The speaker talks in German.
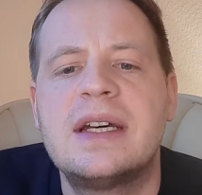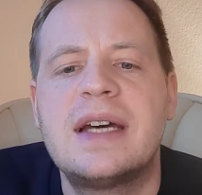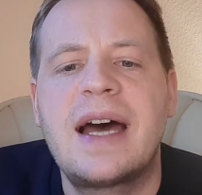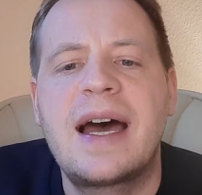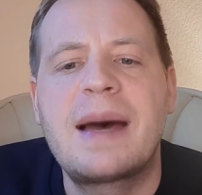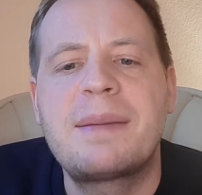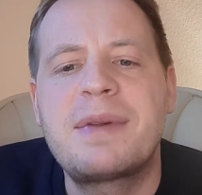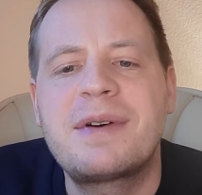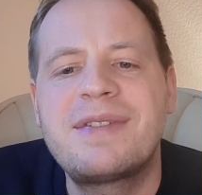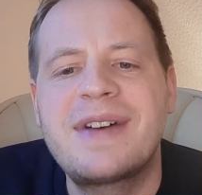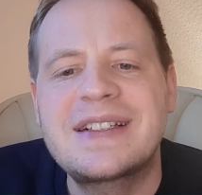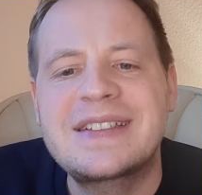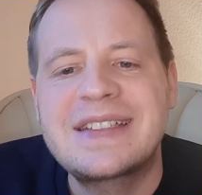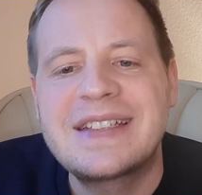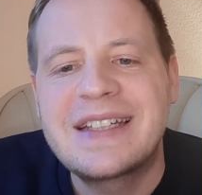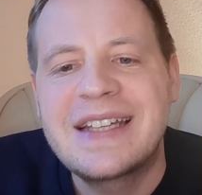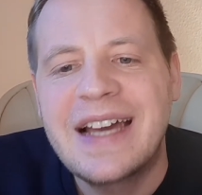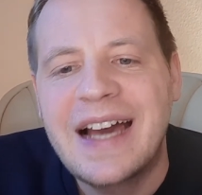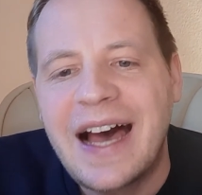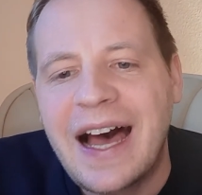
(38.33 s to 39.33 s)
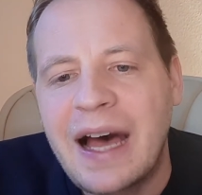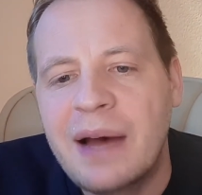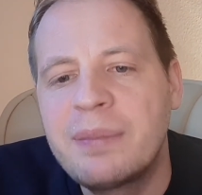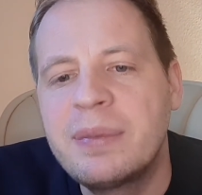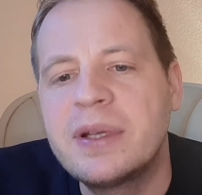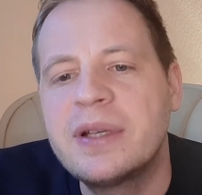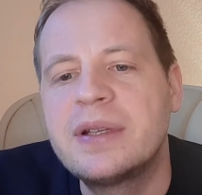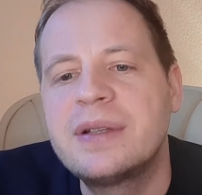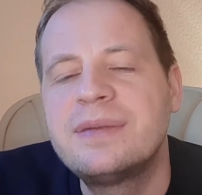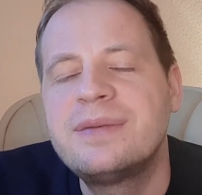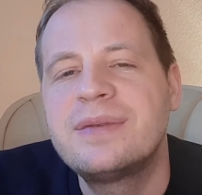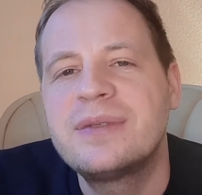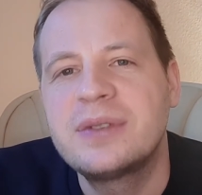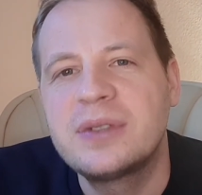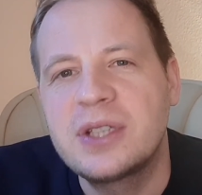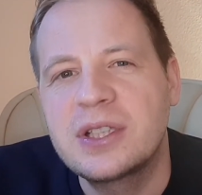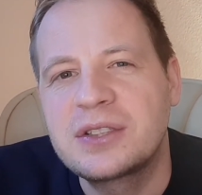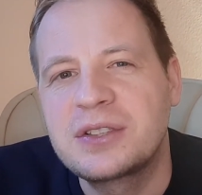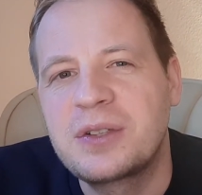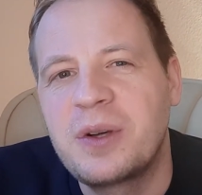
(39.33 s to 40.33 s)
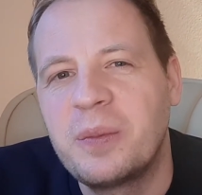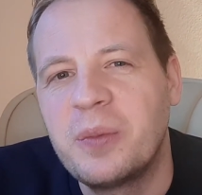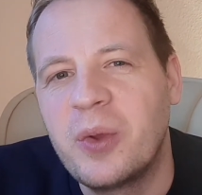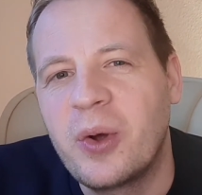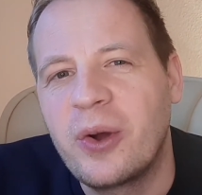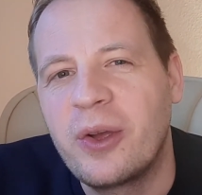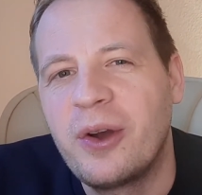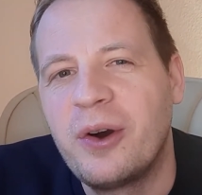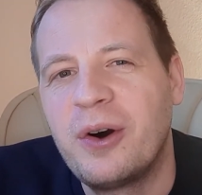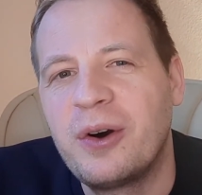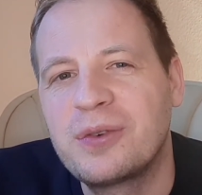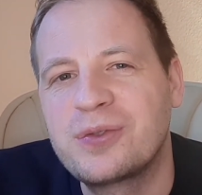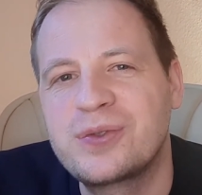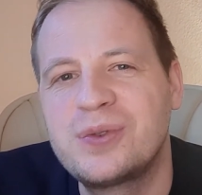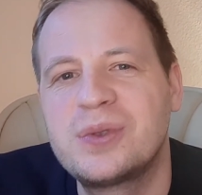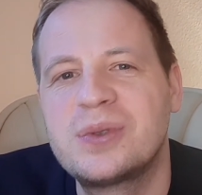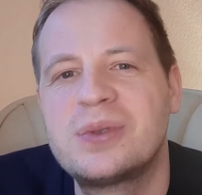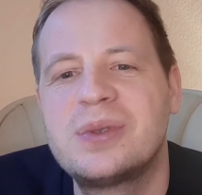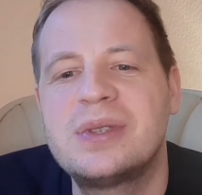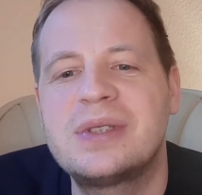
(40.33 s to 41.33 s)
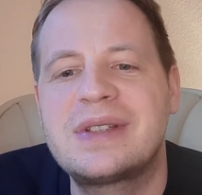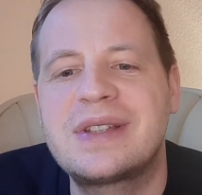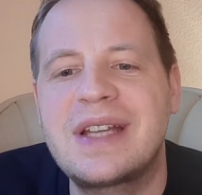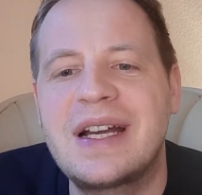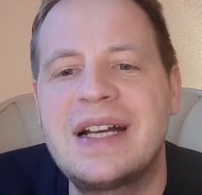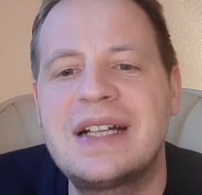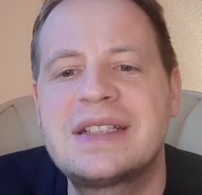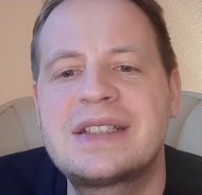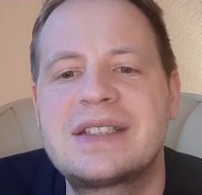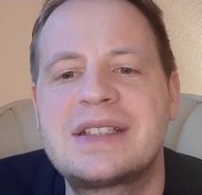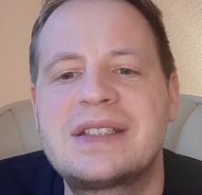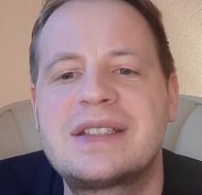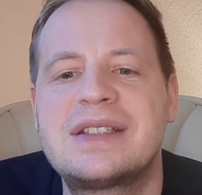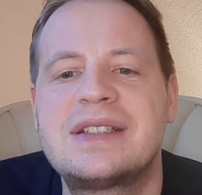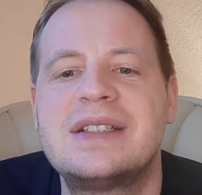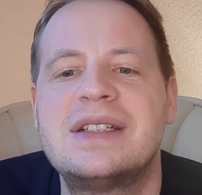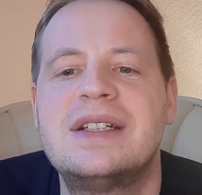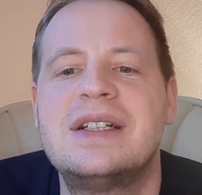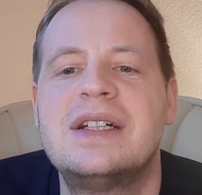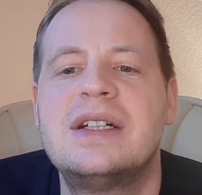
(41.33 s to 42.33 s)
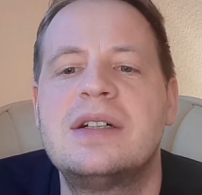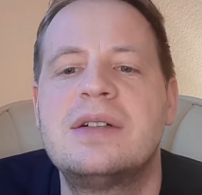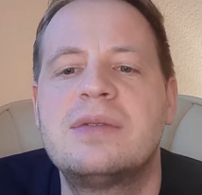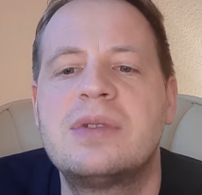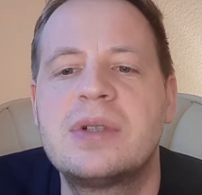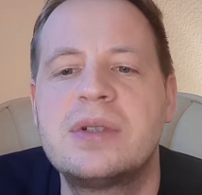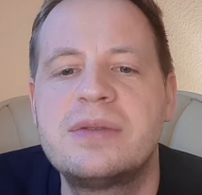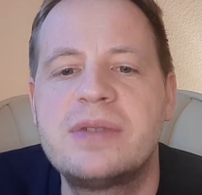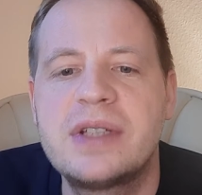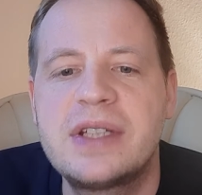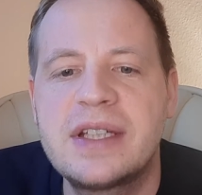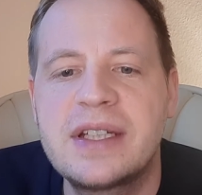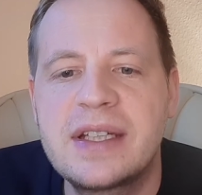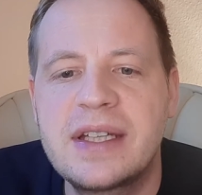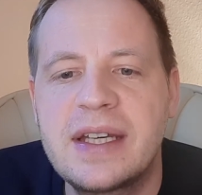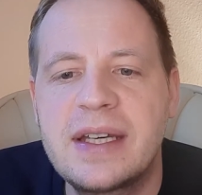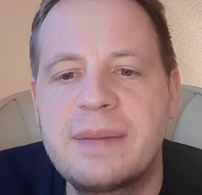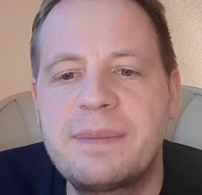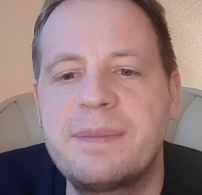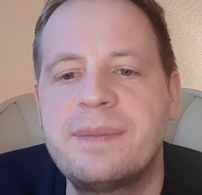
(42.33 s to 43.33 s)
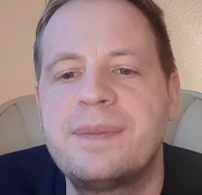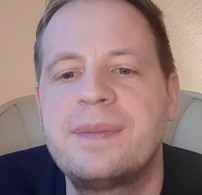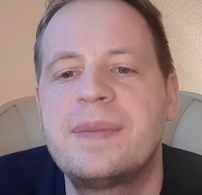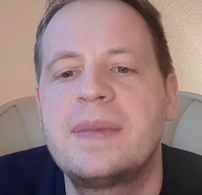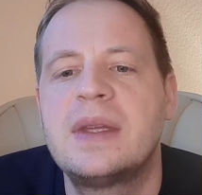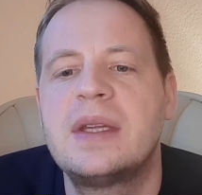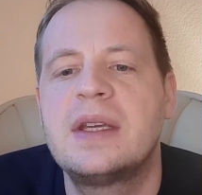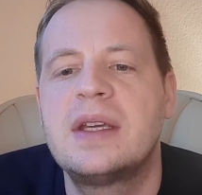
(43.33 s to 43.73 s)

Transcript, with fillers: Aber was ich habe, jetzt kommt neue Hoffnung, das wollen wir dir geben.